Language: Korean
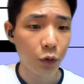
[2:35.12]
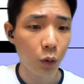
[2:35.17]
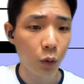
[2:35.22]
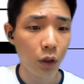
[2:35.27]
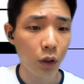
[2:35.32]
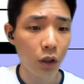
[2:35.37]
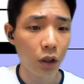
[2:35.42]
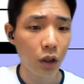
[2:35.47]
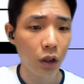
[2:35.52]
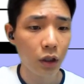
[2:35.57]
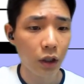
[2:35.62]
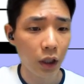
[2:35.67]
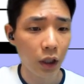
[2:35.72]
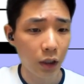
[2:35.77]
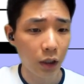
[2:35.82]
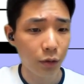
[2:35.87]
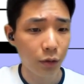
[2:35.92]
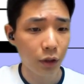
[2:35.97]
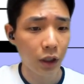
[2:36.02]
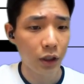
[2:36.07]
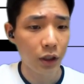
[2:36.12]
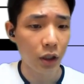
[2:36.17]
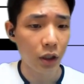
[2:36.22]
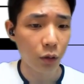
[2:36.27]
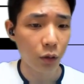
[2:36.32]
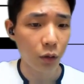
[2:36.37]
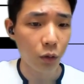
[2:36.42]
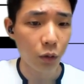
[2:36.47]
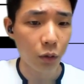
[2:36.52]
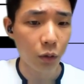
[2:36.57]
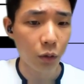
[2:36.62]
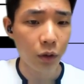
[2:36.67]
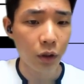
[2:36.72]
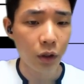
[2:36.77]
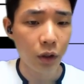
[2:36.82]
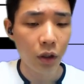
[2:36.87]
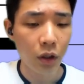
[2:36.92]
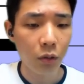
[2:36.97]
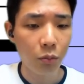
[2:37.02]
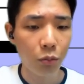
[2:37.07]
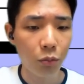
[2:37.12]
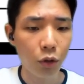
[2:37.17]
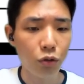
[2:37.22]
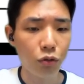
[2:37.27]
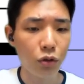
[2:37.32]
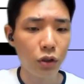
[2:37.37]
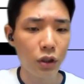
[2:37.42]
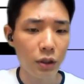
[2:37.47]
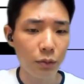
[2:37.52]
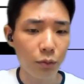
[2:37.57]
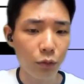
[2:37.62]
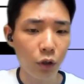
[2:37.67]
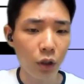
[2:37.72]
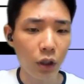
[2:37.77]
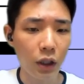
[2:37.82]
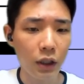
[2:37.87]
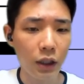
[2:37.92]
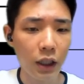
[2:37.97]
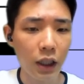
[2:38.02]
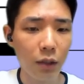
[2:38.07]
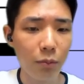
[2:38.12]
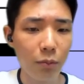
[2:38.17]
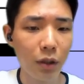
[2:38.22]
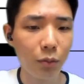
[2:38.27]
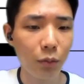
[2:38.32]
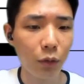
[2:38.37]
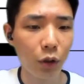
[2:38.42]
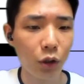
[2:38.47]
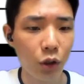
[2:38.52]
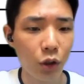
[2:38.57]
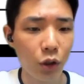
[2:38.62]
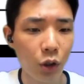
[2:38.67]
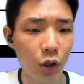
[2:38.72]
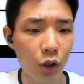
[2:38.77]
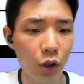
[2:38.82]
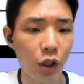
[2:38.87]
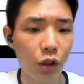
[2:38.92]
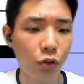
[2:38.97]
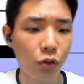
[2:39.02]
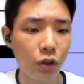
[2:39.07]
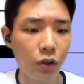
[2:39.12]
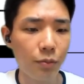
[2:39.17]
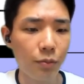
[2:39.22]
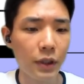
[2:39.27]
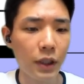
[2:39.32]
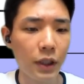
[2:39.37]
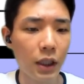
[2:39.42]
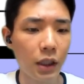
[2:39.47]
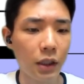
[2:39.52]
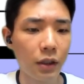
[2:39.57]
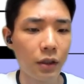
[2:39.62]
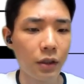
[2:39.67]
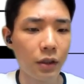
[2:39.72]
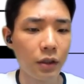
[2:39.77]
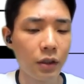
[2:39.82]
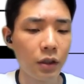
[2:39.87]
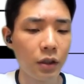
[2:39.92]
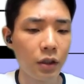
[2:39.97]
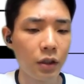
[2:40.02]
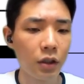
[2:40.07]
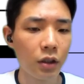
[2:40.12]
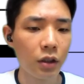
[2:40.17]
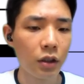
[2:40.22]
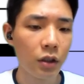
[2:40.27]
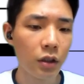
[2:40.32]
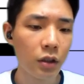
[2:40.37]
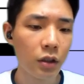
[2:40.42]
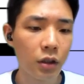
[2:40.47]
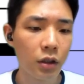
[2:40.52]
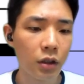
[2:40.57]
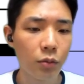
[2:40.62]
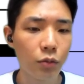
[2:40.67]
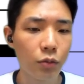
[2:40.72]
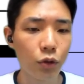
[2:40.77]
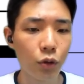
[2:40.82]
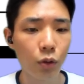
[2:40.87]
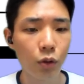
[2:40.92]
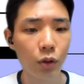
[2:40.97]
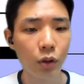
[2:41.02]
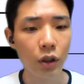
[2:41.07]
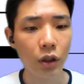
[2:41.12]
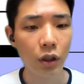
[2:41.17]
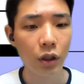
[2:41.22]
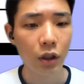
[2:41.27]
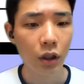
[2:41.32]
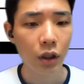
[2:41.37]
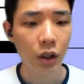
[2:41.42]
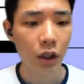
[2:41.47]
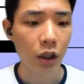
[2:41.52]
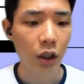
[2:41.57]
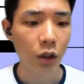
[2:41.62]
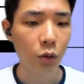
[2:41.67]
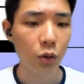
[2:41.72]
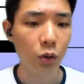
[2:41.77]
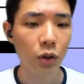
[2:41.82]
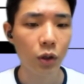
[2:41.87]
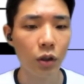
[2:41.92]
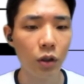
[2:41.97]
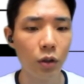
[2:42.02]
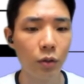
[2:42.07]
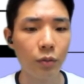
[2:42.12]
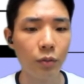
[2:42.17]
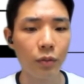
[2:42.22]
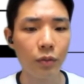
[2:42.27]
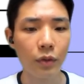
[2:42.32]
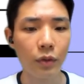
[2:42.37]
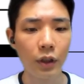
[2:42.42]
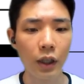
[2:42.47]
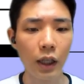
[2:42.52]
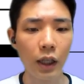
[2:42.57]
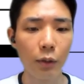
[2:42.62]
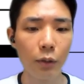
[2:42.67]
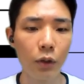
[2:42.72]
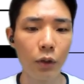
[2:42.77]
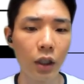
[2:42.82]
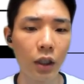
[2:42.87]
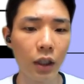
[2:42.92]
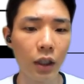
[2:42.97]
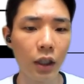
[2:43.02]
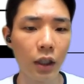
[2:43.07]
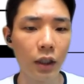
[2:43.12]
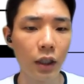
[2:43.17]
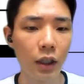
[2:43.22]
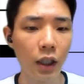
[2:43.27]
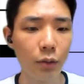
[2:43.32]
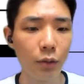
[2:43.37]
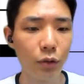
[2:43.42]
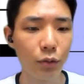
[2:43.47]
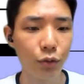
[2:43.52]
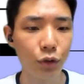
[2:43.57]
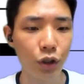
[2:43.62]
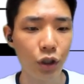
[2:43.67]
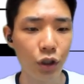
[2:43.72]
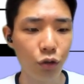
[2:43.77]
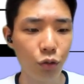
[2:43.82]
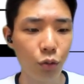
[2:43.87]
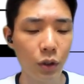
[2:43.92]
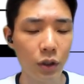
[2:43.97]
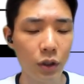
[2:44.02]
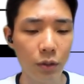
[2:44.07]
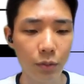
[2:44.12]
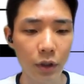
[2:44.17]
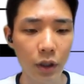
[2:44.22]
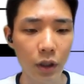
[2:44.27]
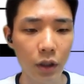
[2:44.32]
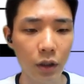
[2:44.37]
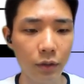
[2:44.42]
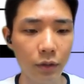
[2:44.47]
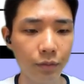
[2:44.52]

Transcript: 초기화 대입을 하지 않고 변수 이름과 타입만 먼저 정의할 수 있습니다. 물론 기존처럼 데이트와 함께 타입을 붙일 수도 있습니다.